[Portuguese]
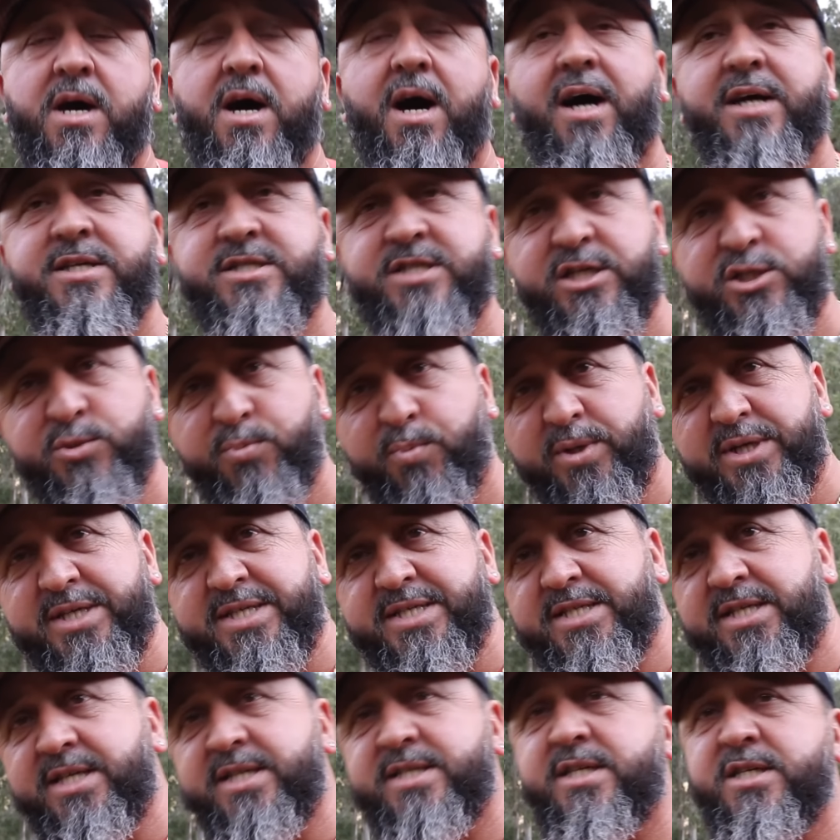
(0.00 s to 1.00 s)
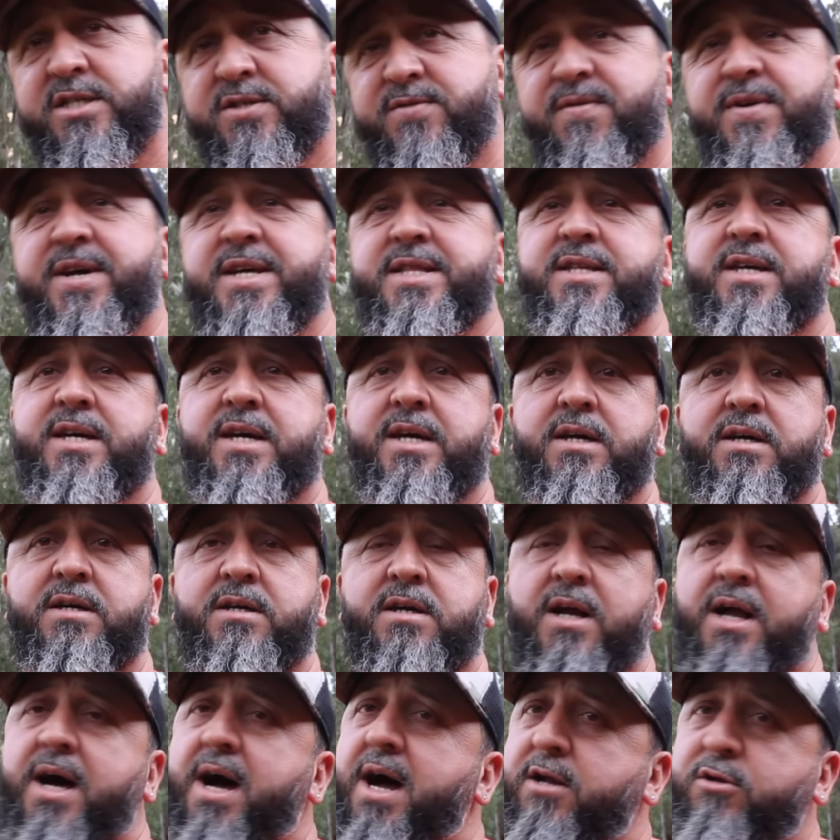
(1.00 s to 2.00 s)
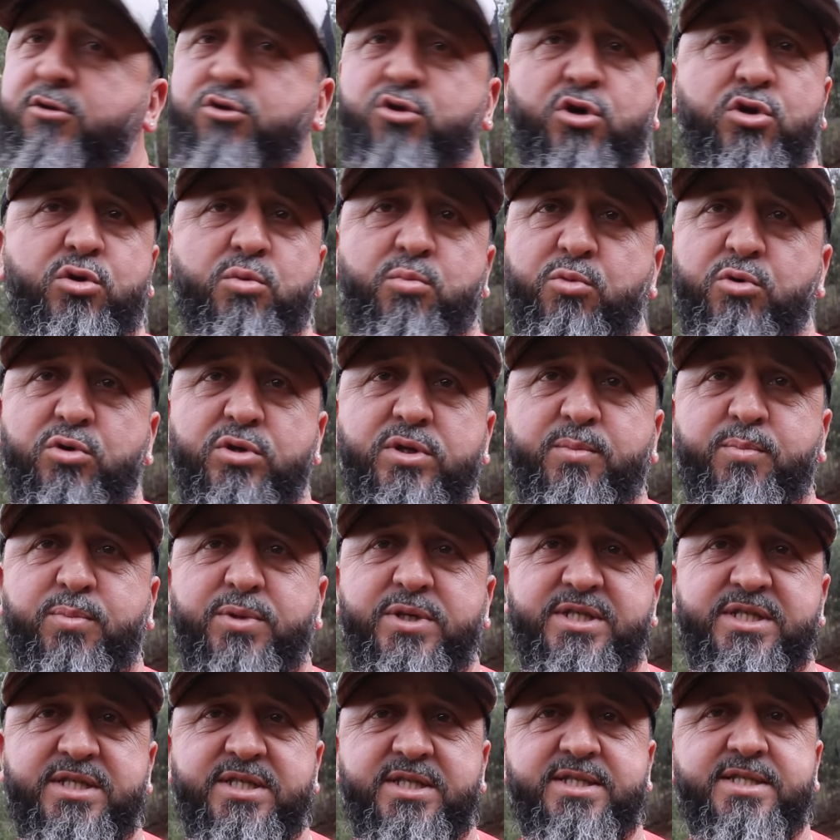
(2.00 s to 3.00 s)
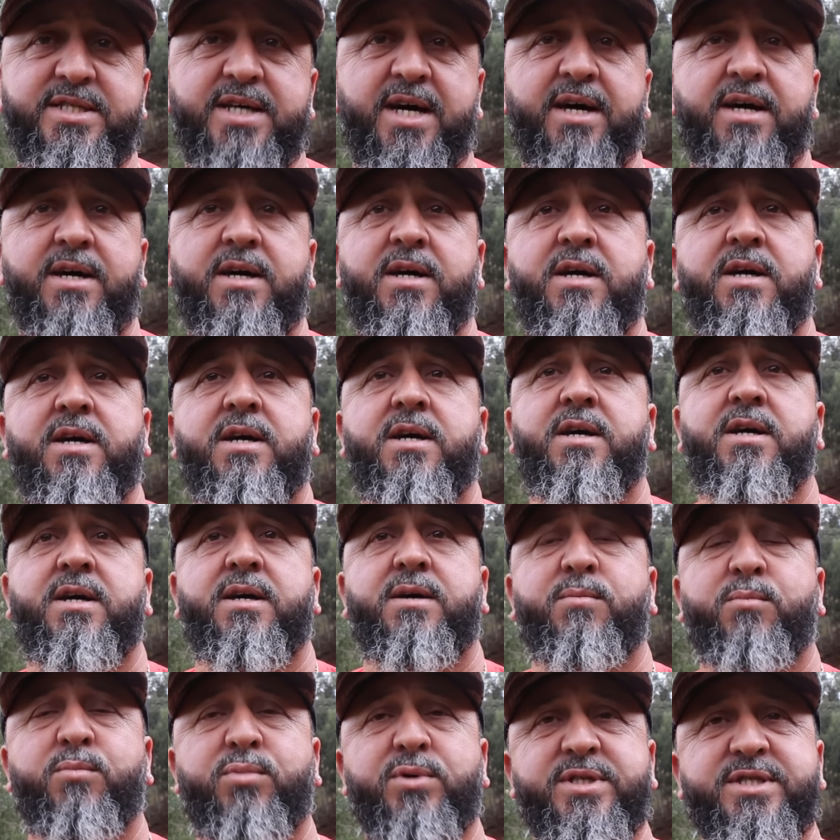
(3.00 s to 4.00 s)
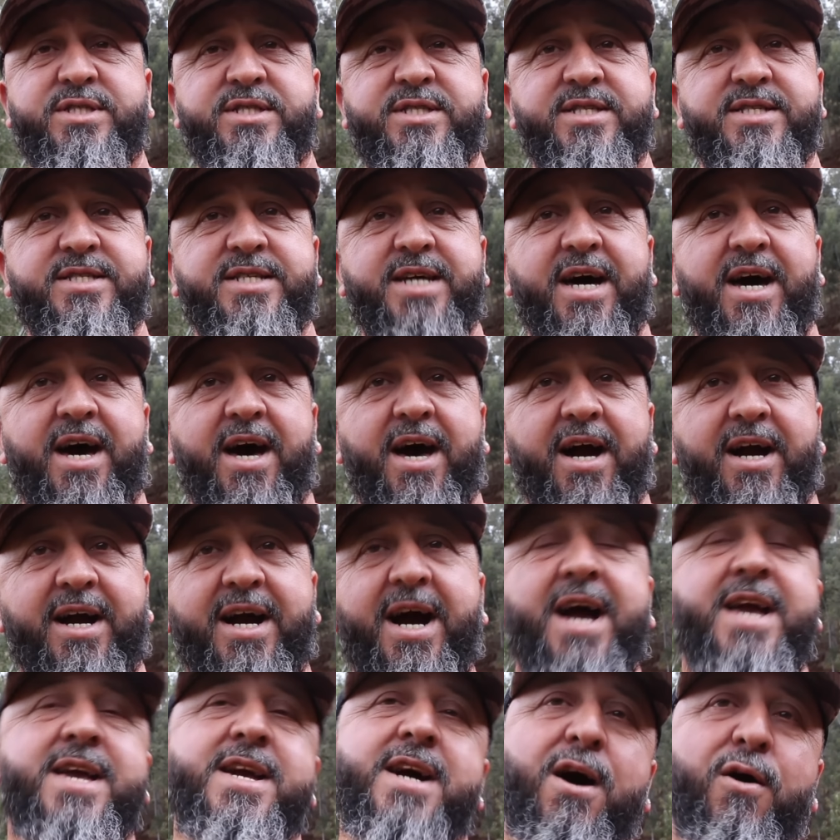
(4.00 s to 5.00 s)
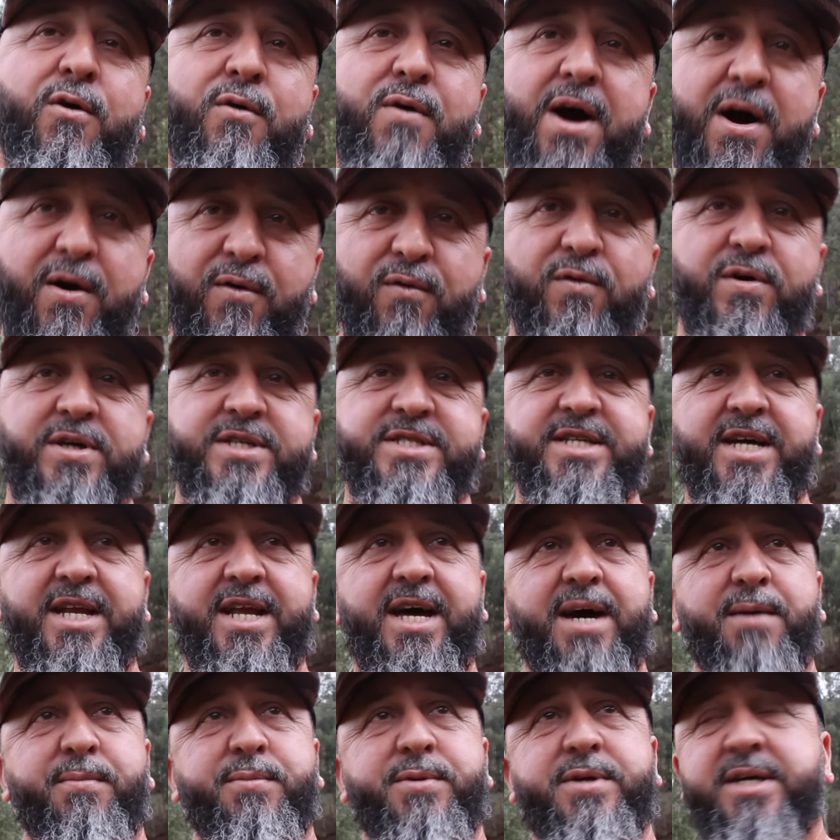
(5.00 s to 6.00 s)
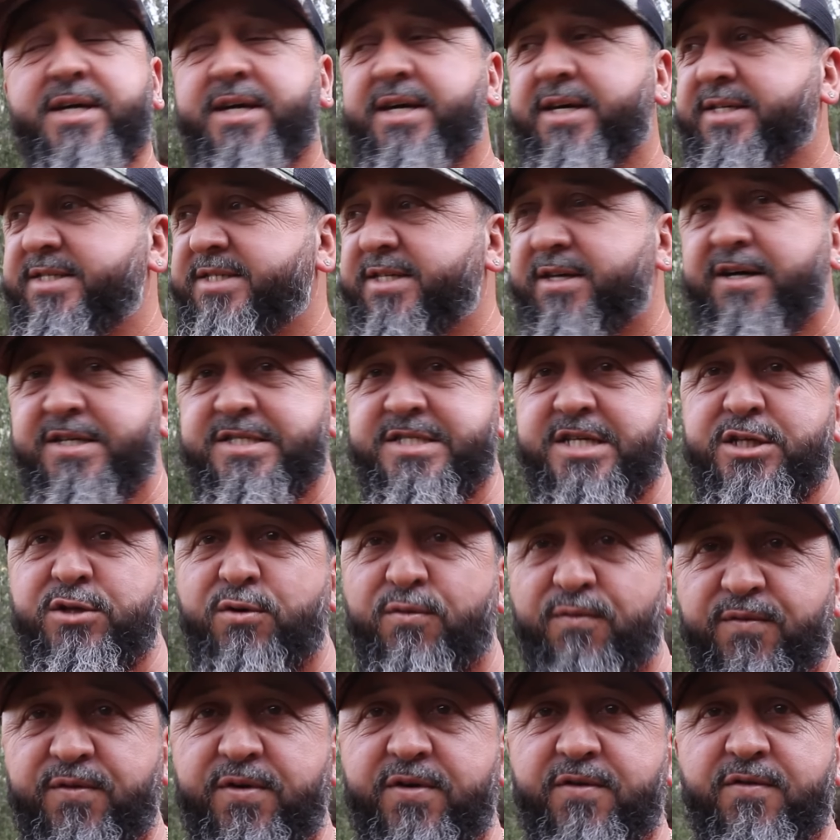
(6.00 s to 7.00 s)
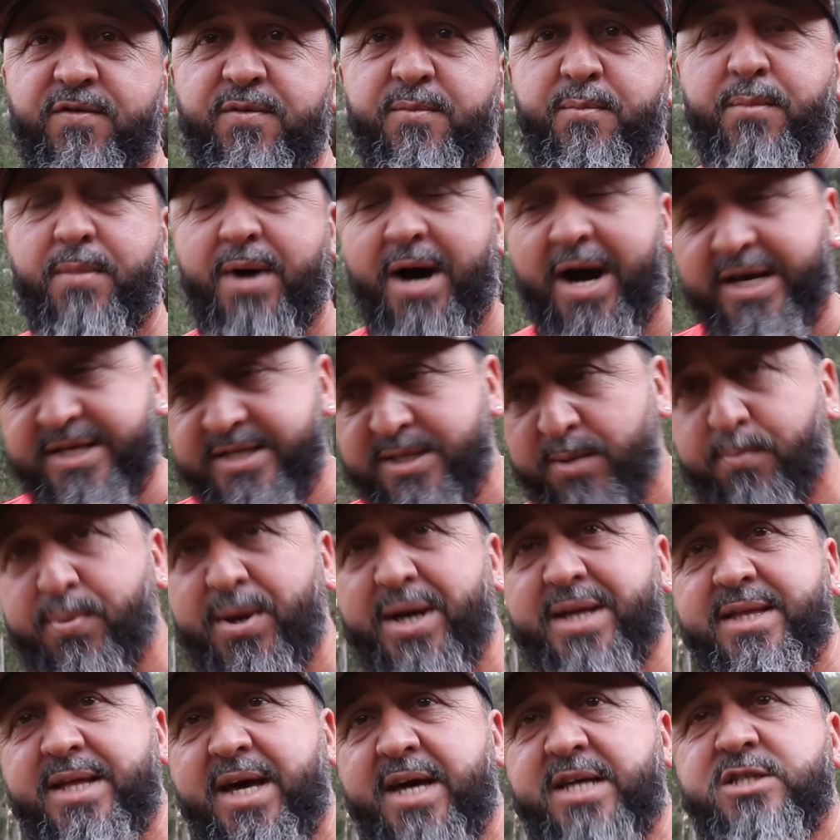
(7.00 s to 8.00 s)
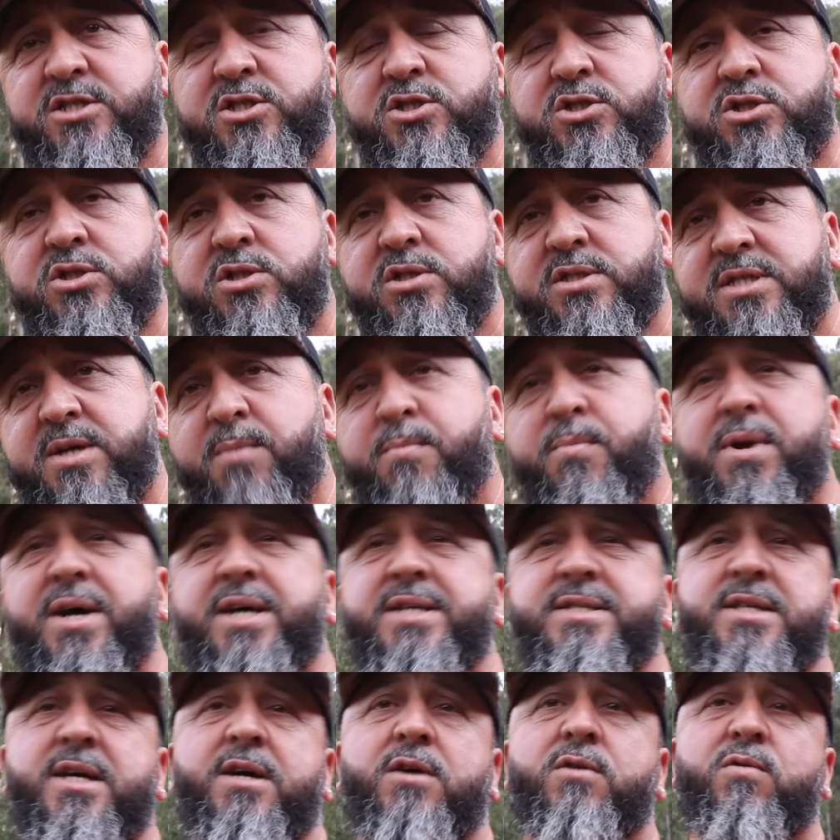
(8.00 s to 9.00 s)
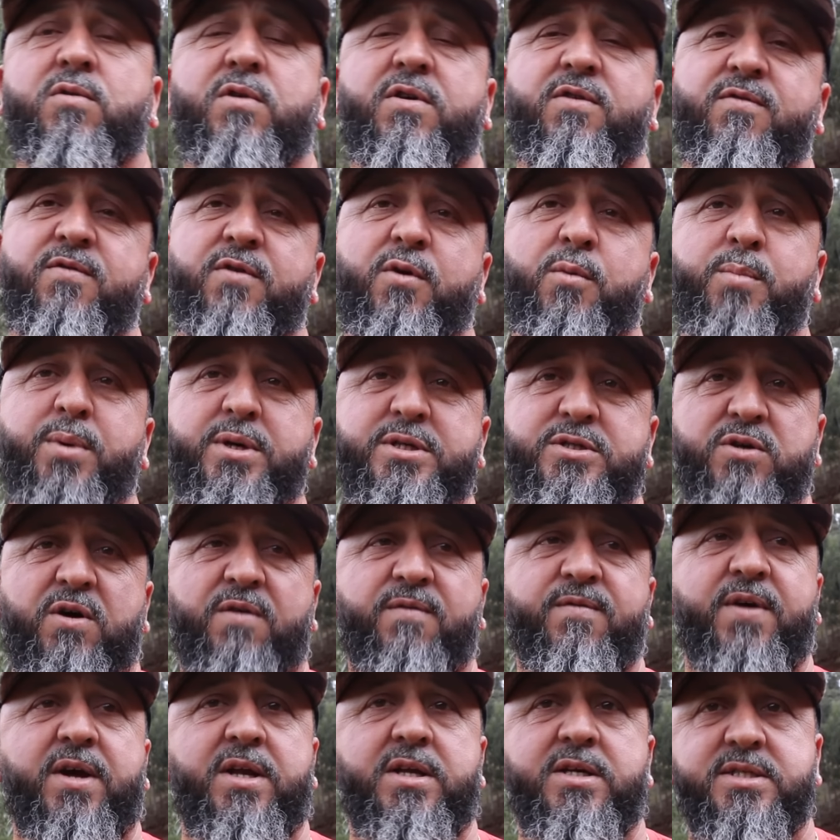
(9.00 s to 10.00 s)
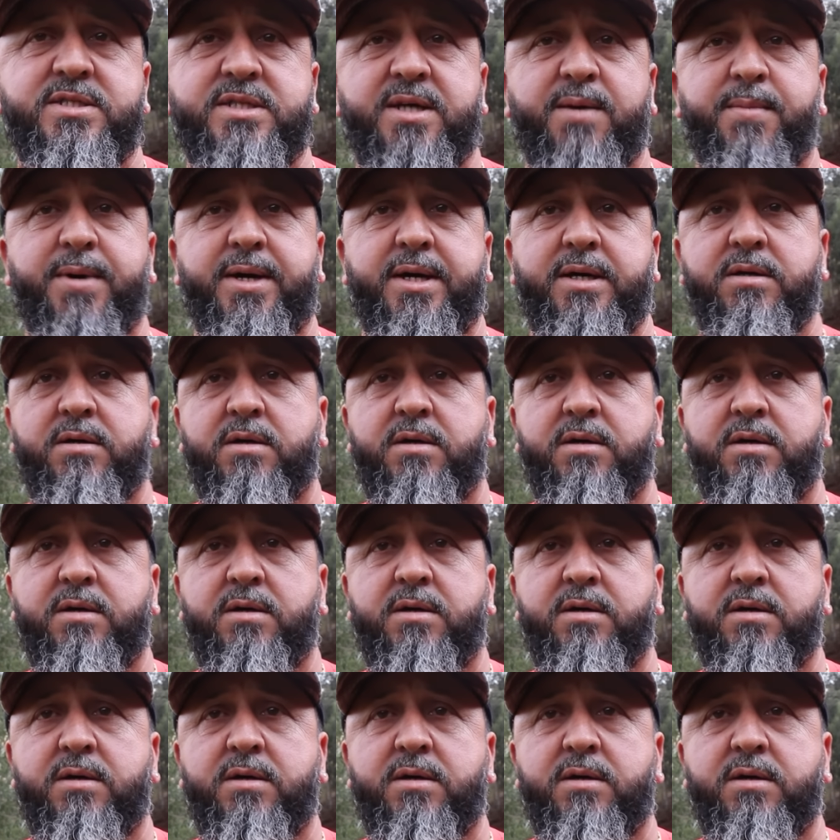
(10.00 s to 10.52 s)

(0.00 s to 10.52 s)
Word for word: A gente precisa de vender, claro, todo mundo precisa precisa ganhar alguma coisa, né? uhum. né? Porque senão a gente não vive. Mas independente disso, é prazeroso ver o pessoal feliz também.